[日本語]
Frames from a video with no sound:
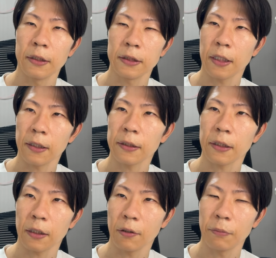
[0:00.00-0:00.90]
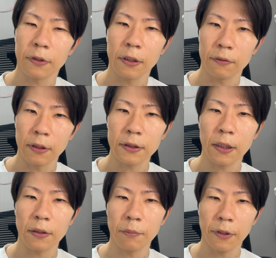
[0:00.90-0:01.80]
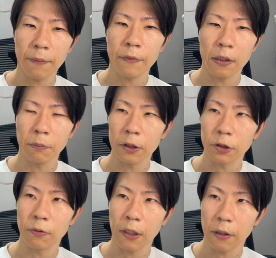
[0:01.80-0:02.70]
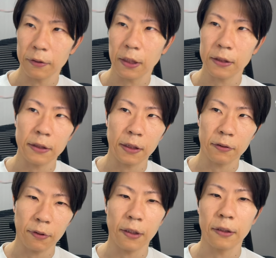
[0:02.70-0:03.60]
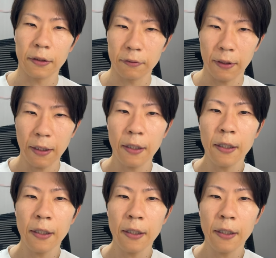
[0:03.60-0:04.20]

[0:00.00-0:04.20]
時間があったら思ってるんですけれどもね今ジョーカーの最新作とかやってるんで